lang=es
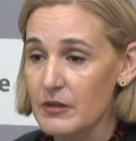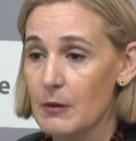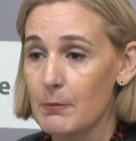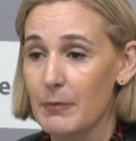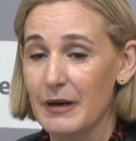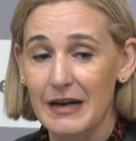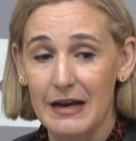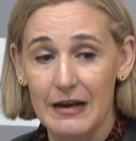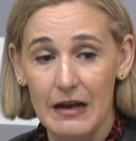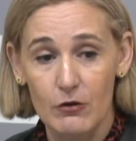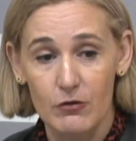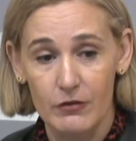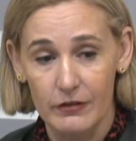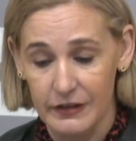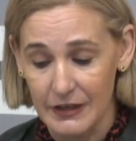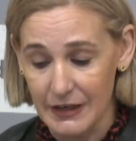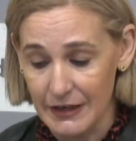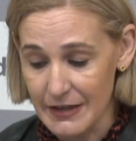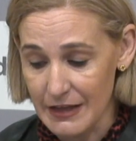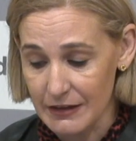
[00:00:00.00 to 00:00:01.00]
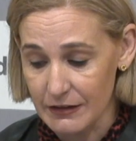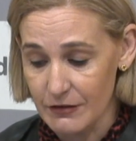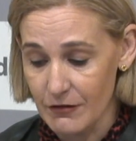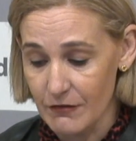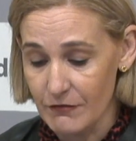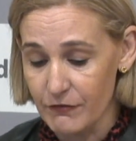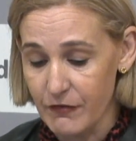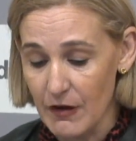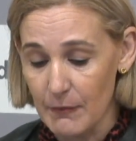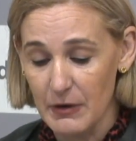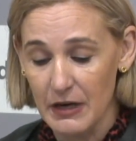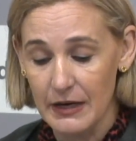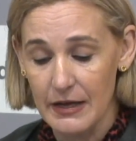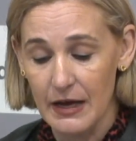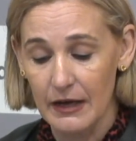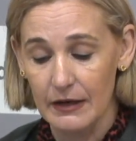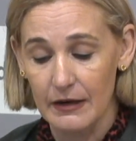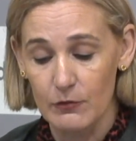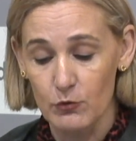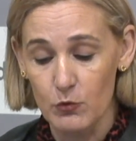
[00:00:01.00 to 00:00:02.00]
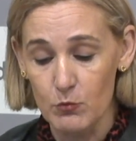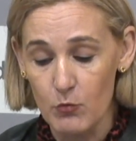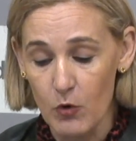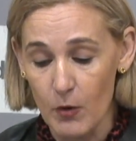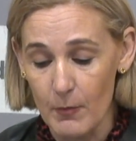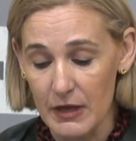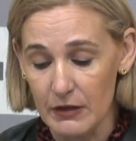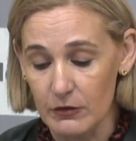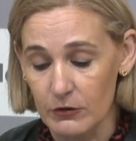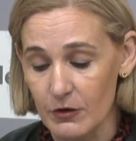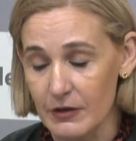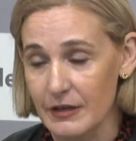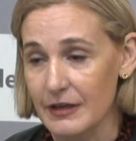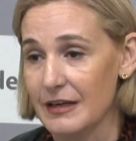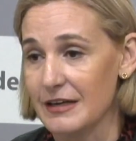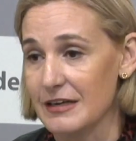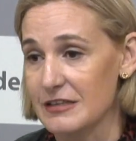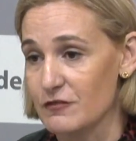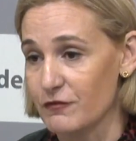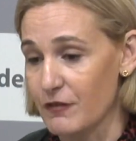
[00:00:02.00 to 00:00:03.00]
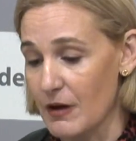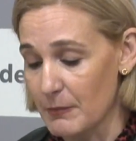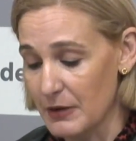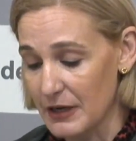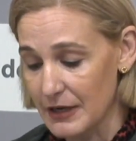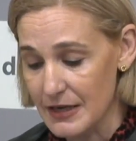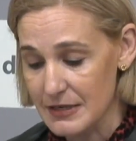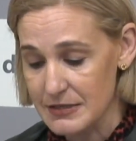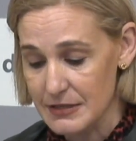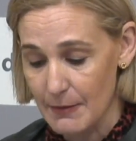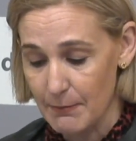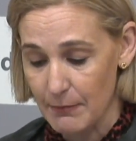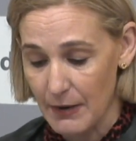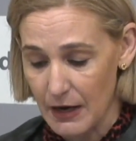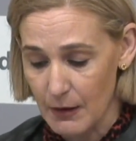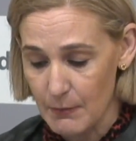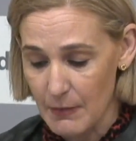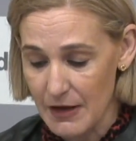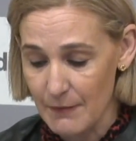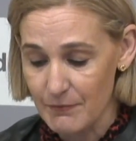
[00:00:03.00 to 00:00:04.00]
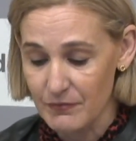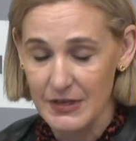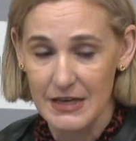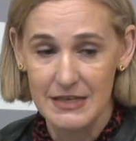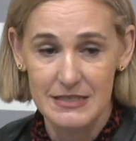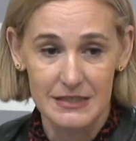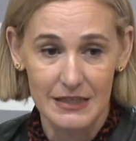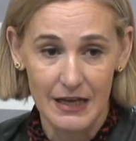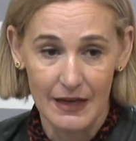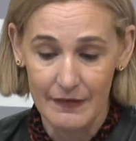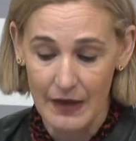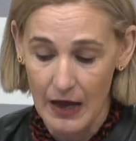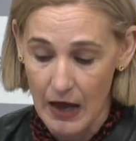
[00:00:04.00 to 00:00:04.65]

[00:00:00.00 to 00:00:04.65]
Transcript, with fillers: para la conciliación familiar en un momento en que las familias de Palma están